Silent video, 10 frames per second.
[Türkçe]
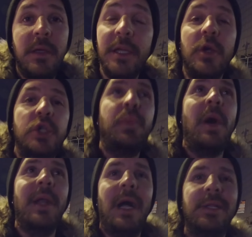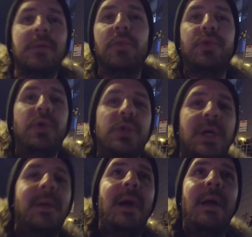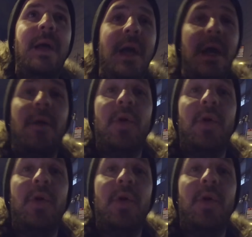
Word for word: Yine 3 puanı aldık mutluyuz ama e,